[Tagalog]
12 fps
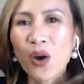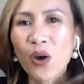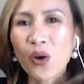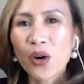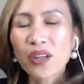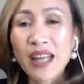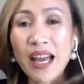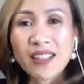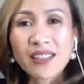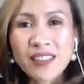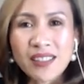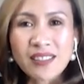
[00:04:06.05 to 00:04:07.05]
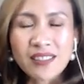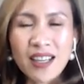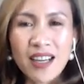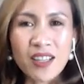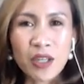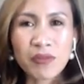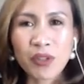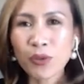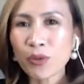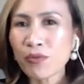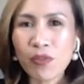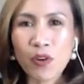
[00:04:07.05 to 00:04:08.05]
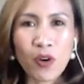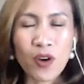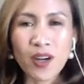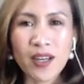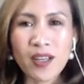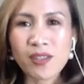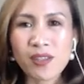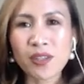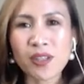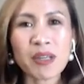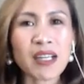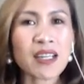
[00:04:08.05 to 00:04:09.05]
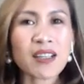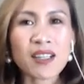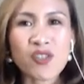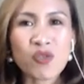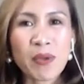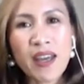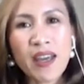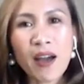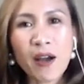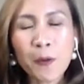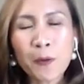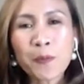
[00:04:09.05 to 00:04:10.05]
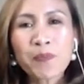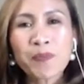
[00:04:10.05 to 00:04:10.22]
or talented ka, you have a good voice, or magaling ka sumayaw,